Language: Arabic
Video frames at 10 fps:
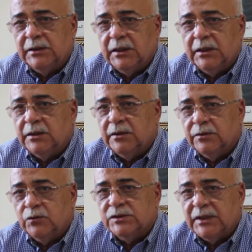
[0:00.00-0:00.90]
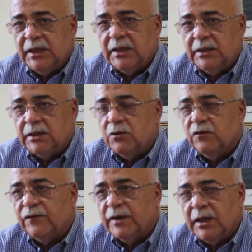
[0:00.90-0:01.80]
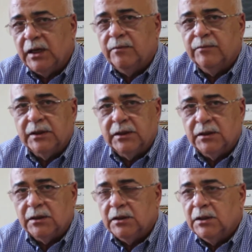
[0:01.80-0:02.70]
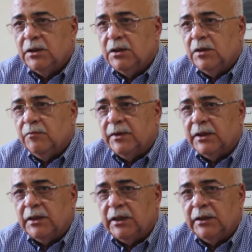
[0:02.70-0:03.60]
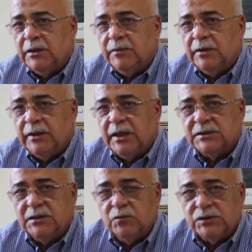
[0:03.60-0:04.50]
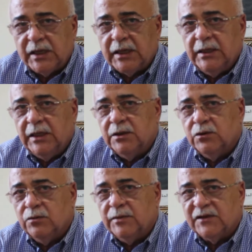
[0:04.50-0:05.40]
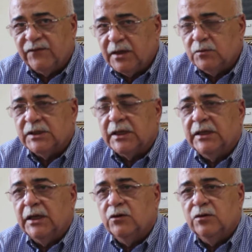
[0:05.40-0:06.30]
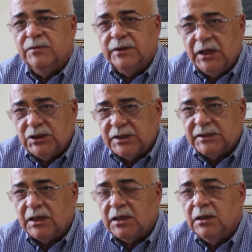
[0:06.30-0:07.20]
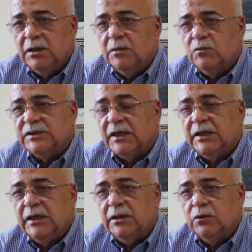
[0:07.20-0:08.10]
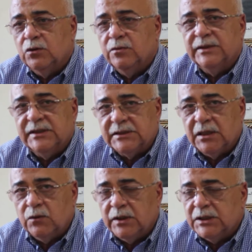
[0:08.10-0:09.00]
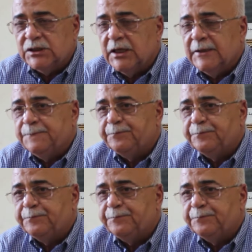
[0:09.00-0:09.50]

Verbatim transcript: ديال النزلاء اللي كانوا فيها من من يعني من الناس اللي متخلى عنهم اطفال متخلى عنهم من عجزه متخلى عنهم نساء ورجال